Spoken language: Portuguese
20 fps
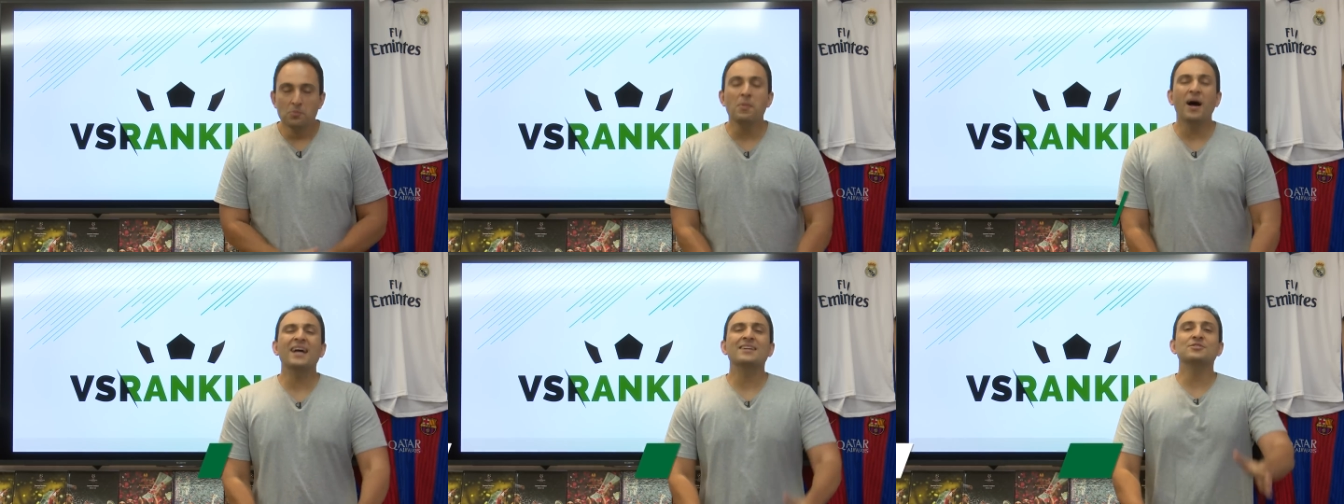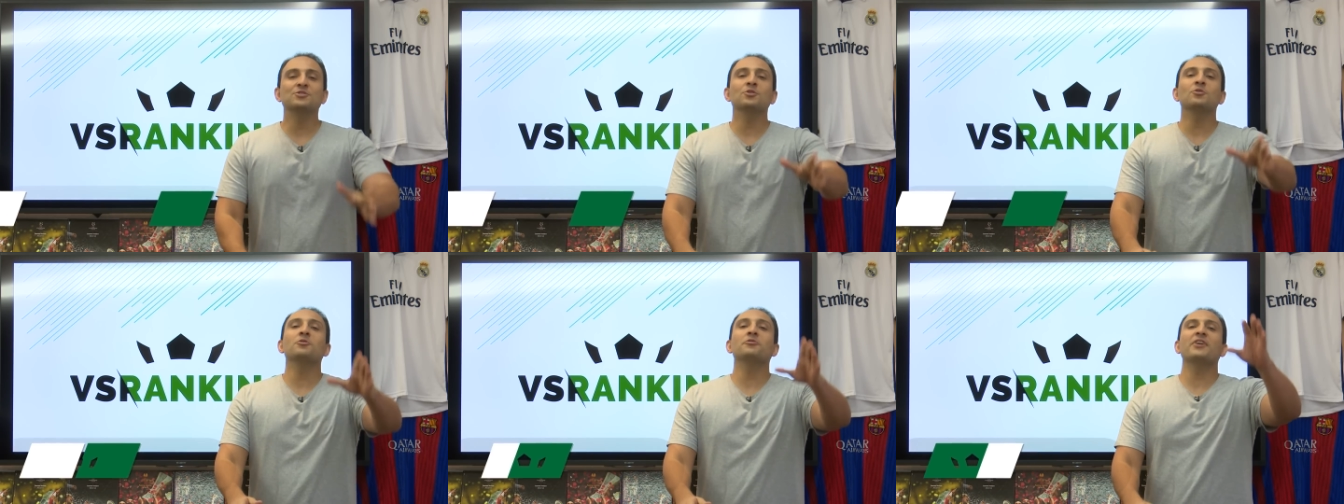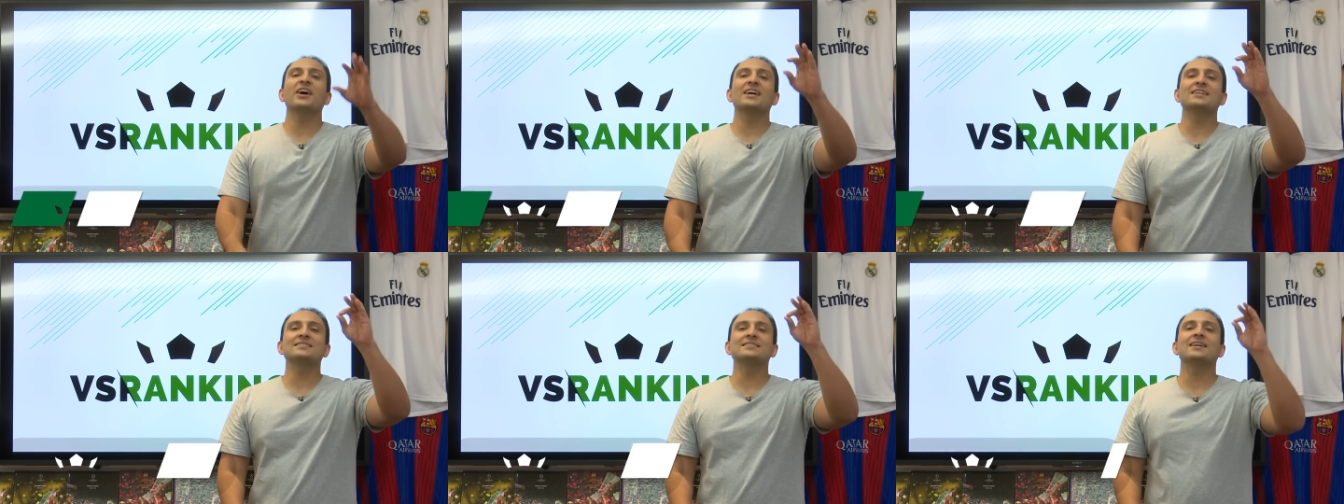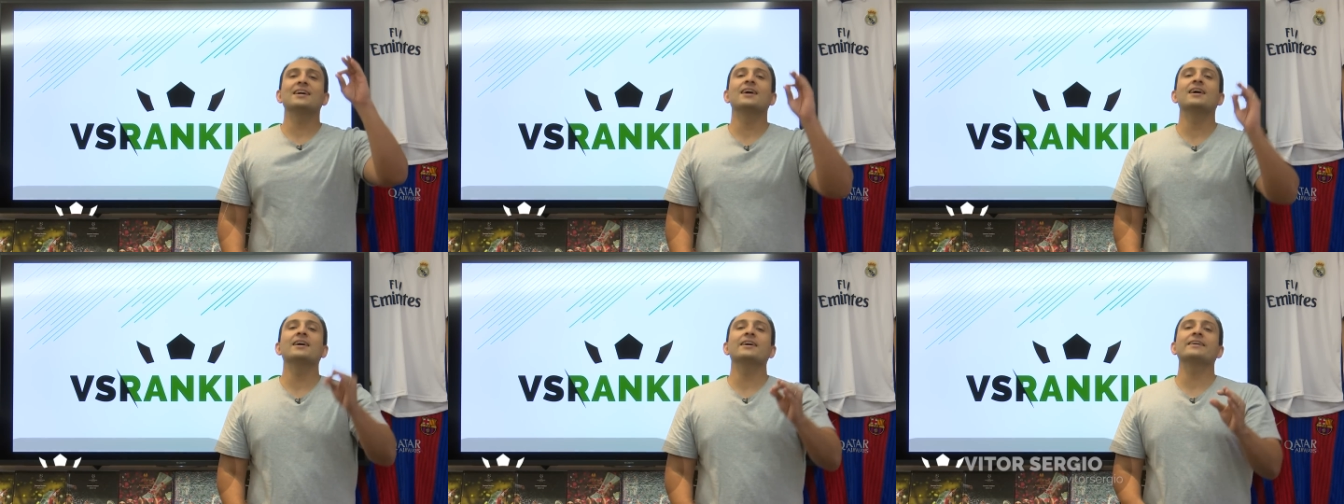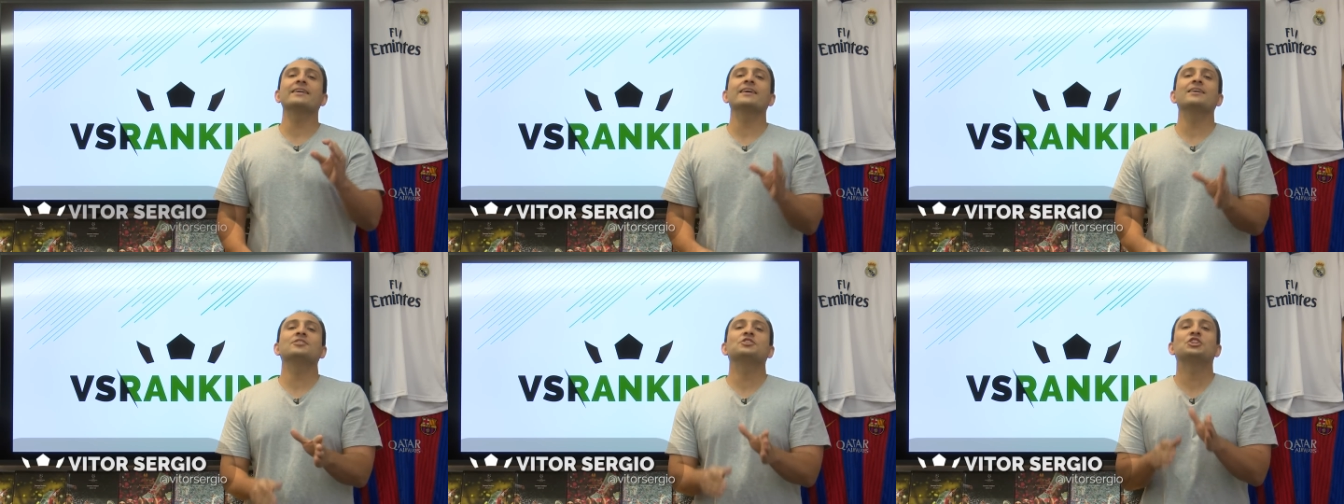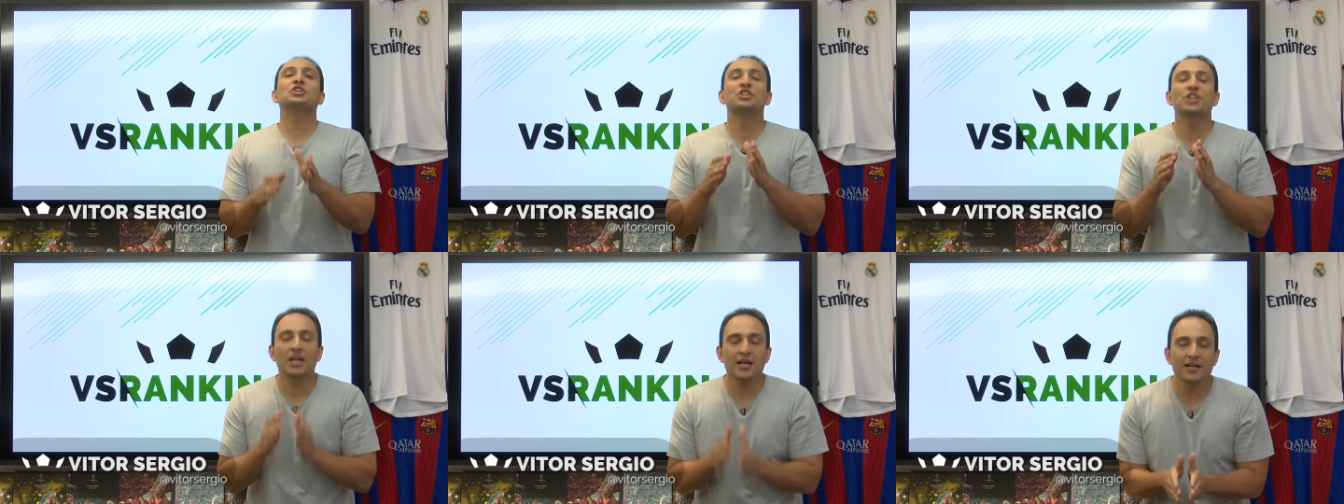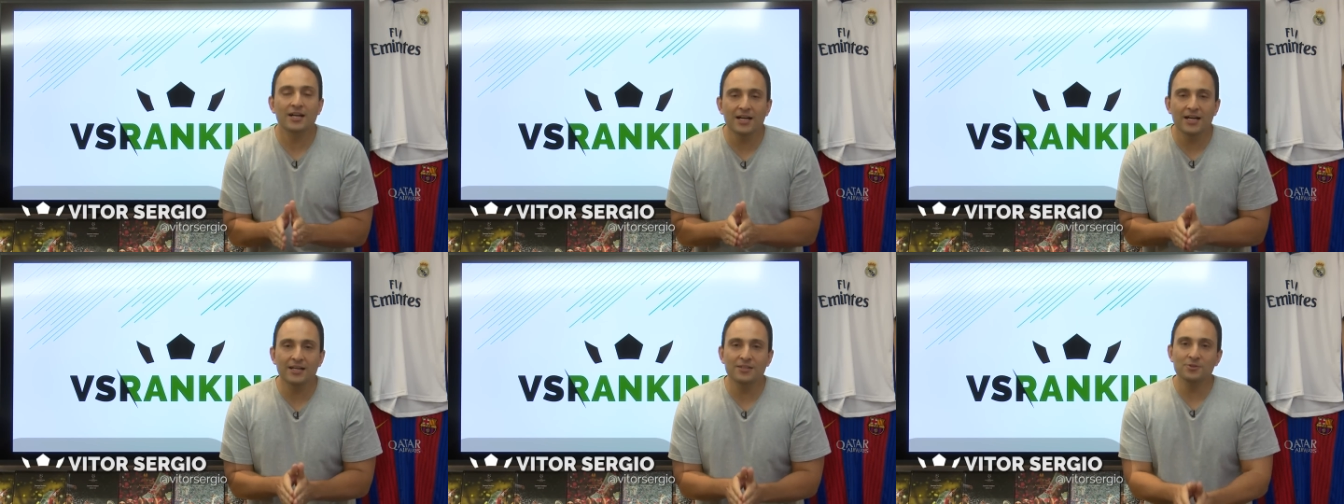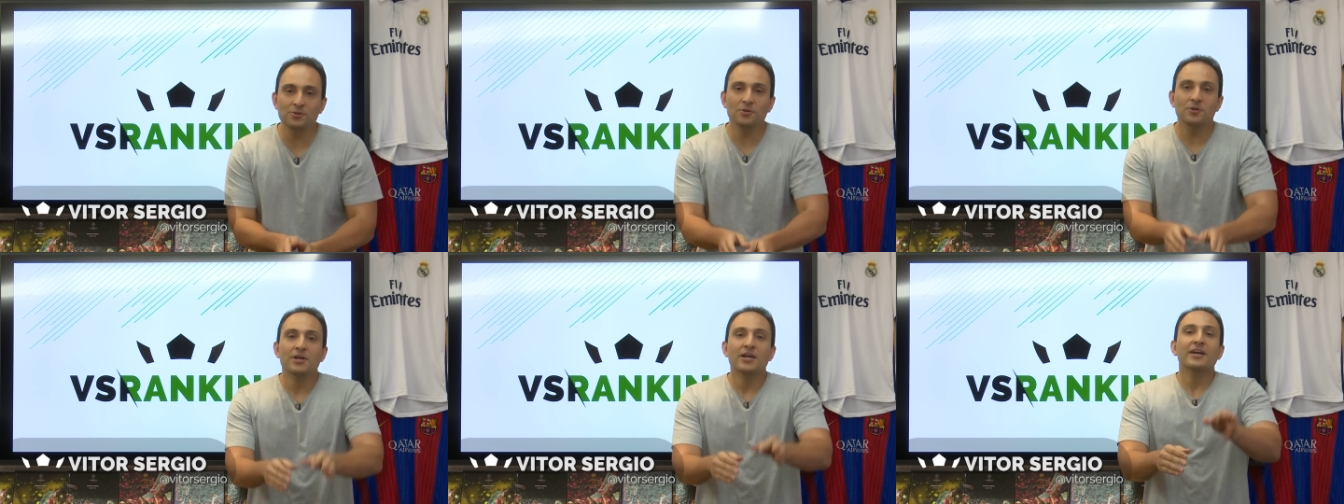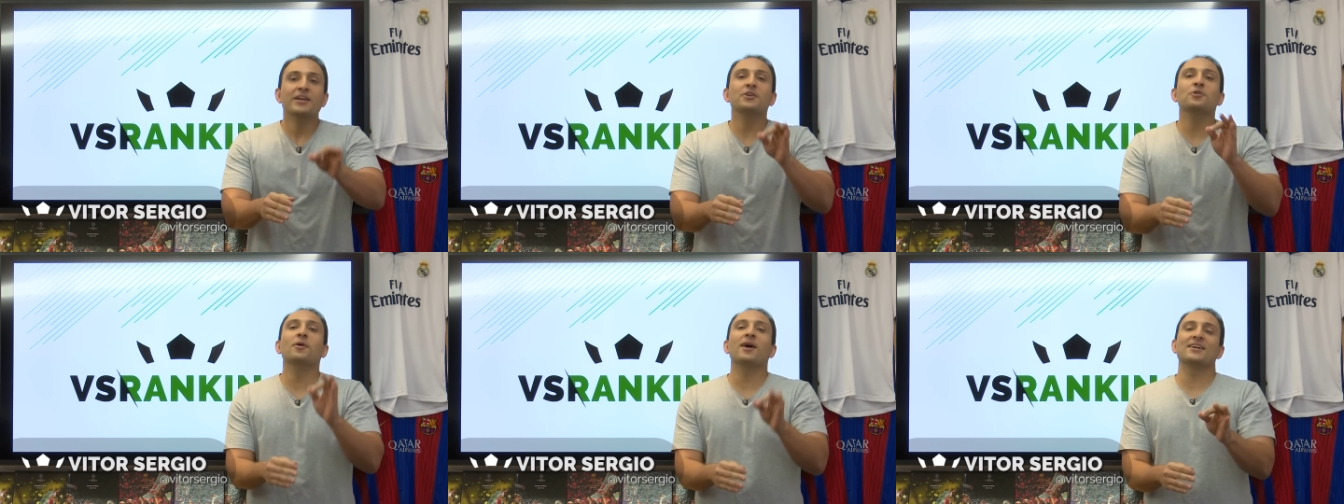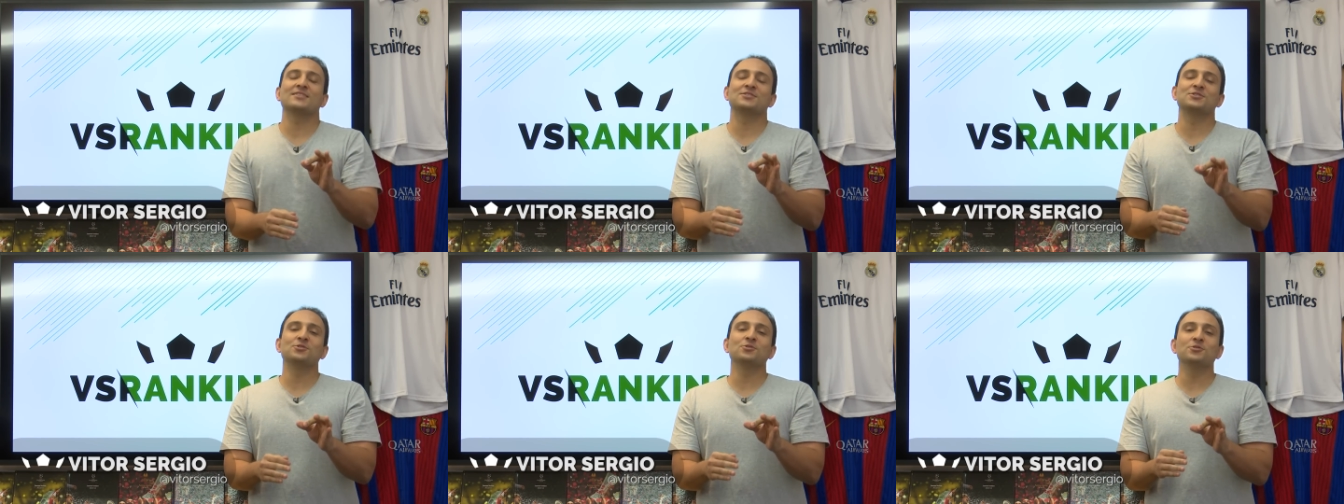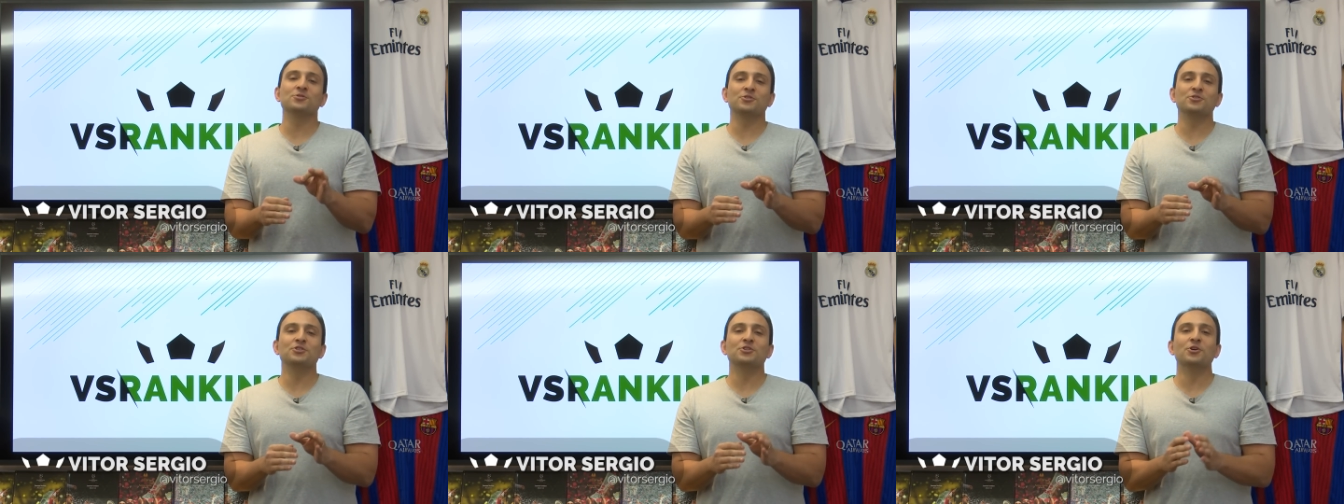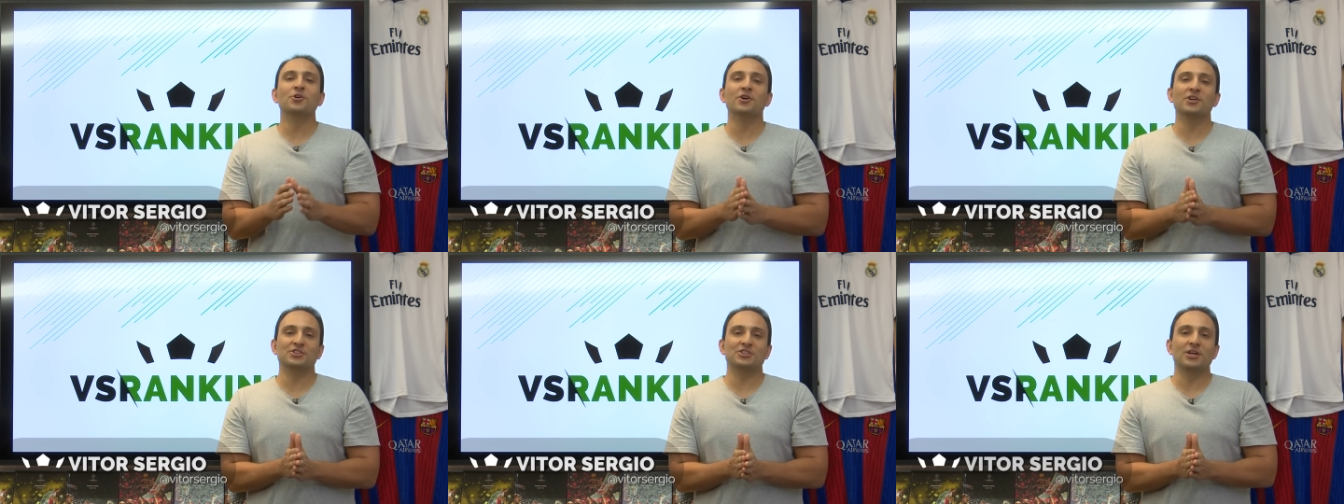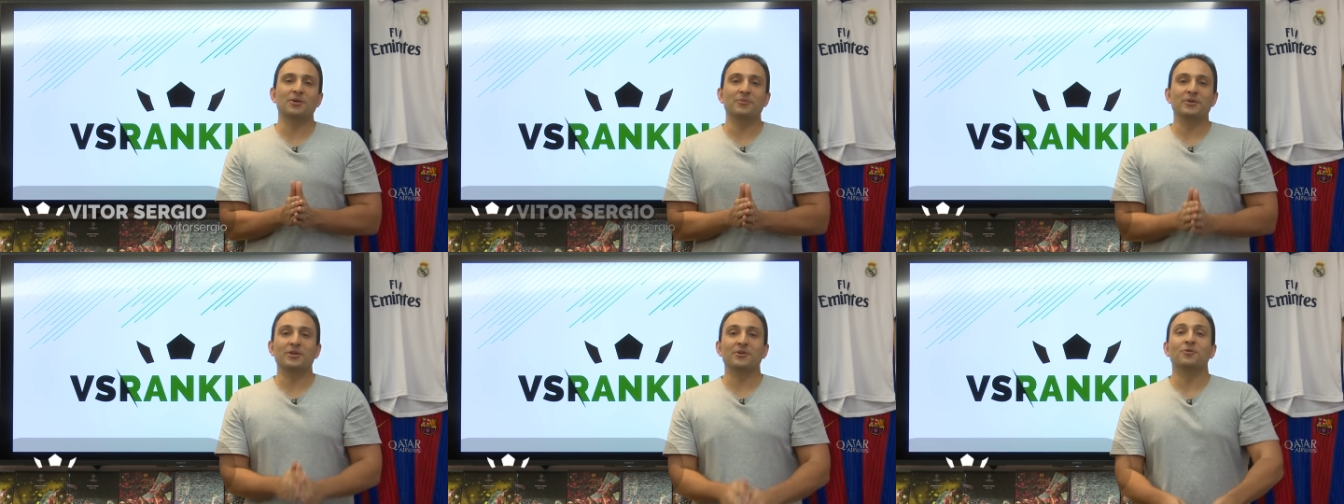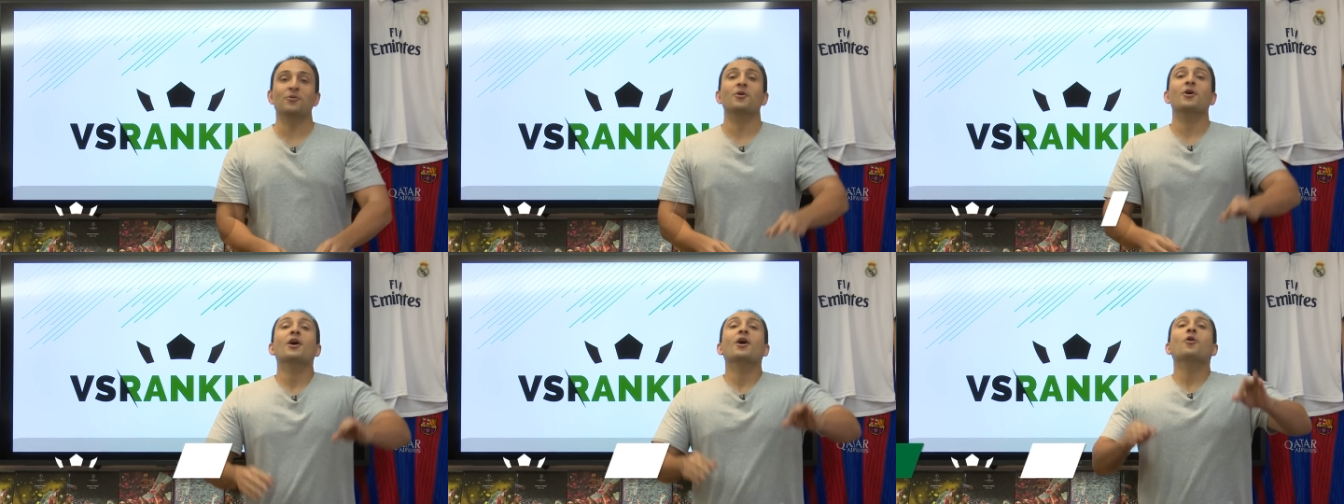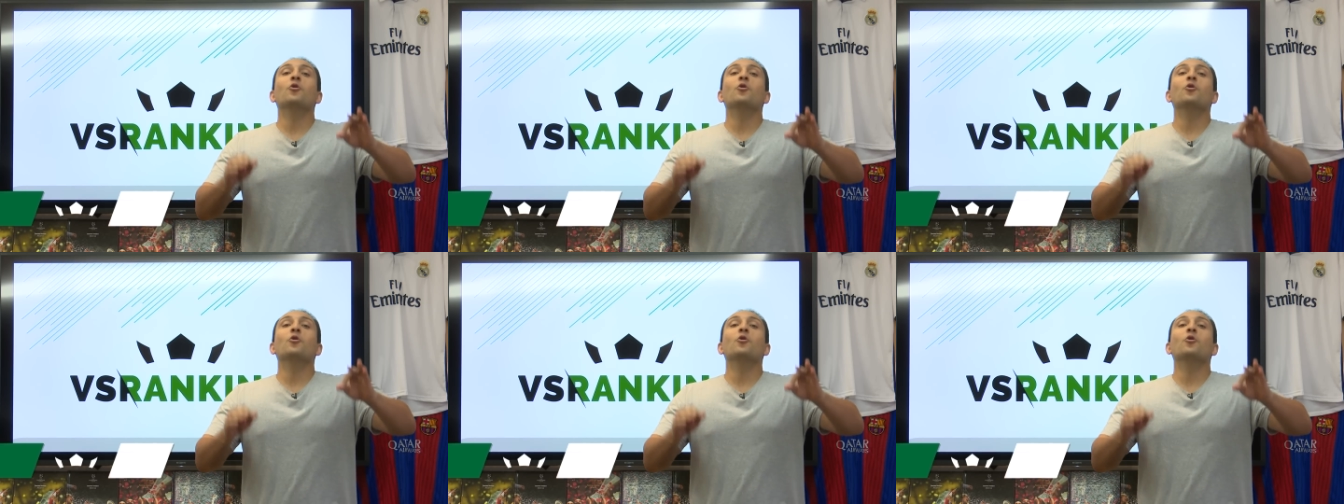Mais um VS Ranking chegando e o assunto de hoje, amigo,